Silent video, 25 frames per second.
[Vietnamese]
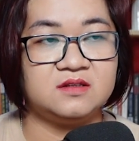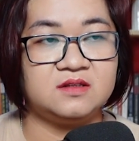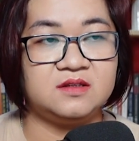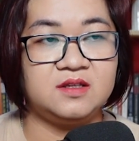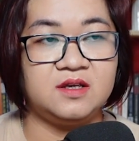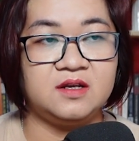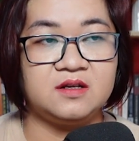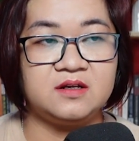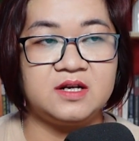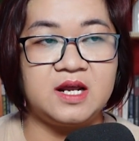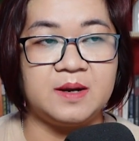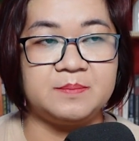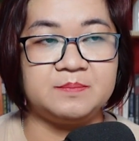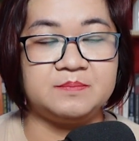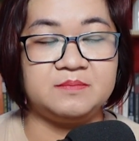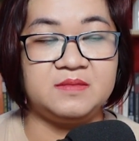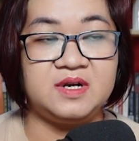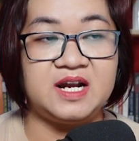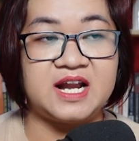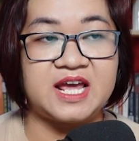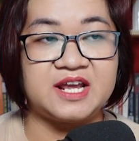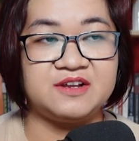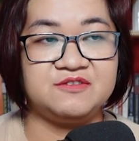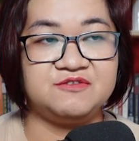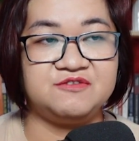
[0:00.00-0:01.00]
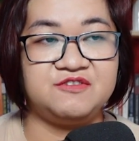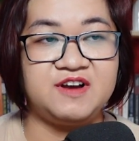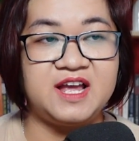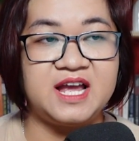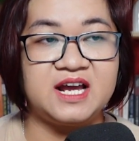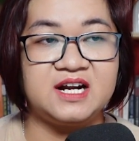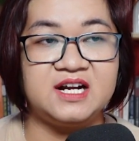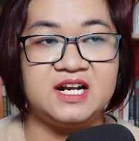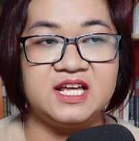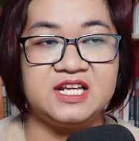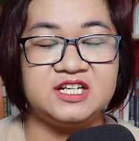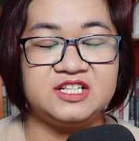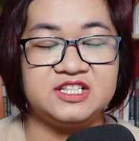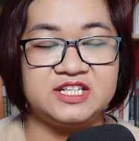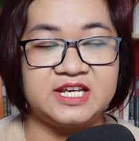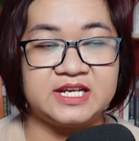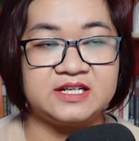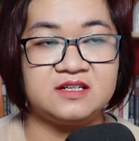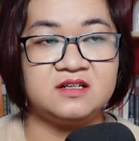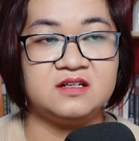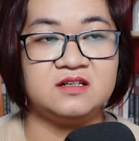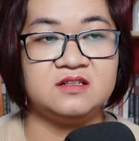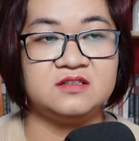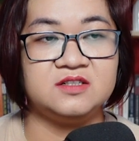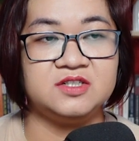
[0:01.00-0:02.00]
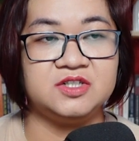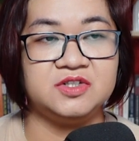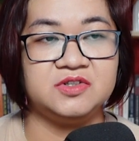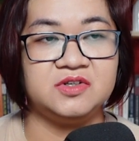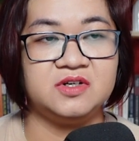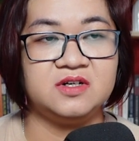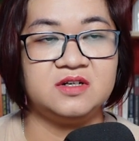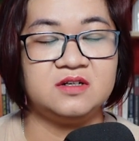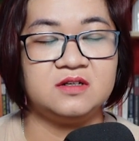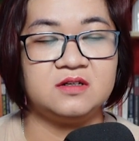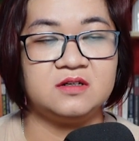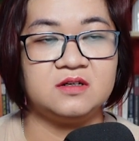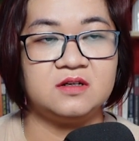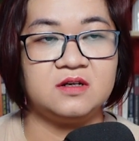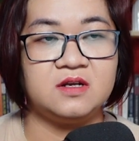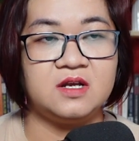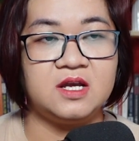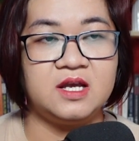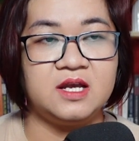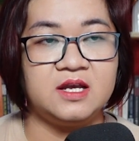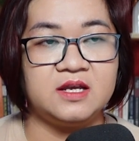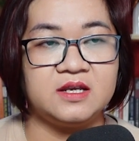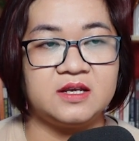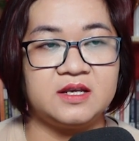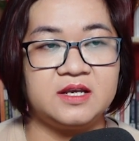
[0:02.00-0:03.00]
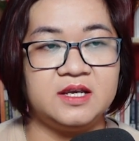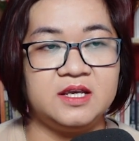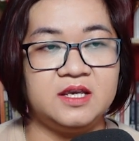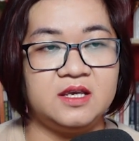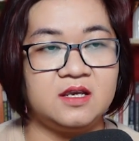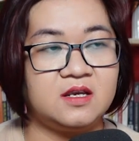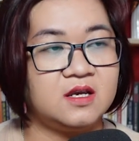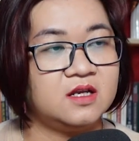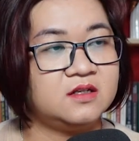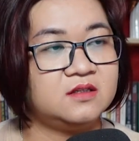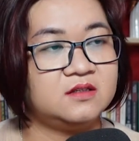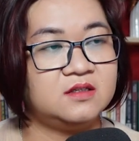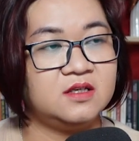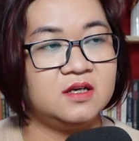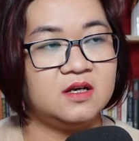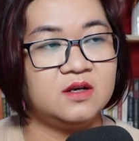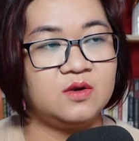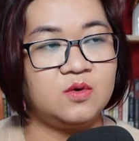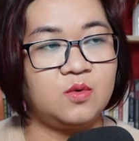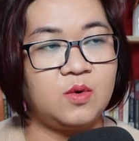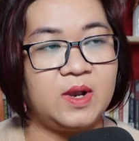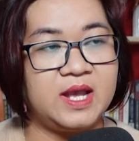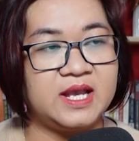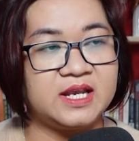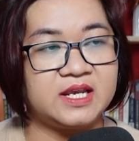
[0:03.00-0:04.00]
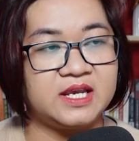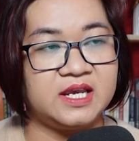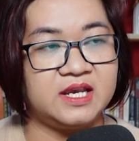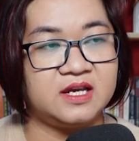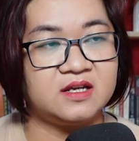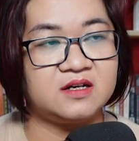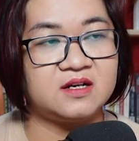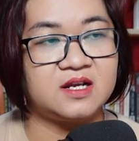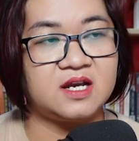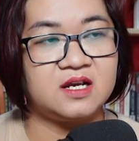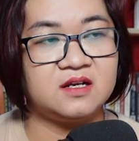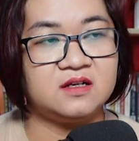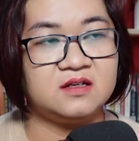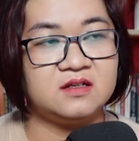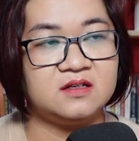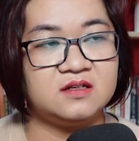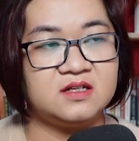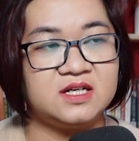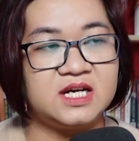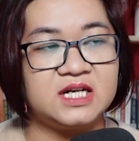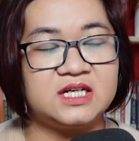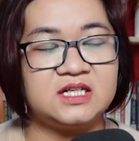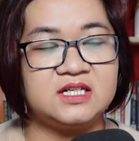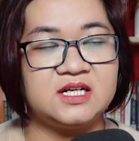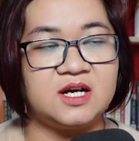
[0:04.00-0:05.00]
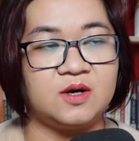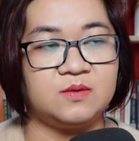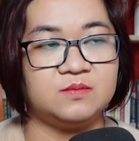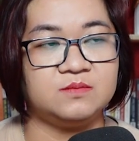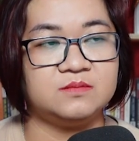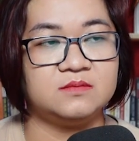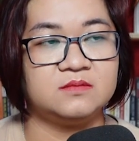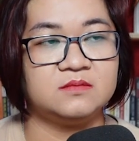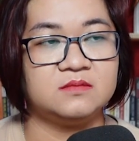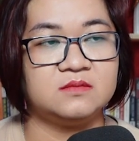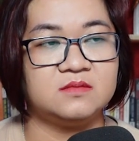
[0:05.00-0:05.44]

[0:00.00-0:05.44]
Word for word: Tiếng đập lại vang lên nhanh hơn nữa. Kỳ cất tiếng que kẽ răng, gắt gỏng.